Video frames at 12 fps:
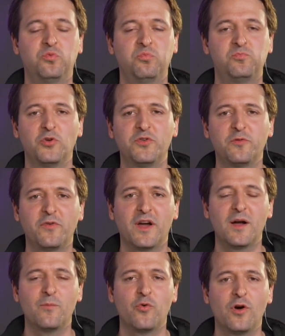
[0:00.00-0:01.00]
peux-tu faire
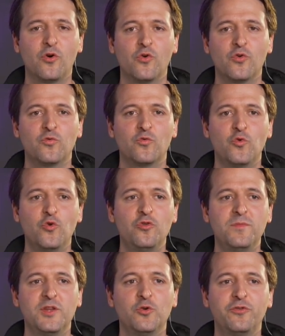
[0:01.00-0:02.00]
un point en une
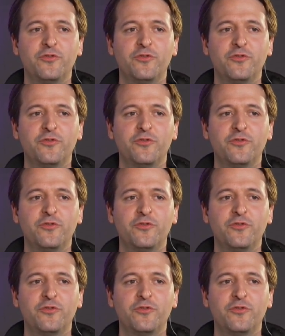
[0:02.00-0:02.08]
minute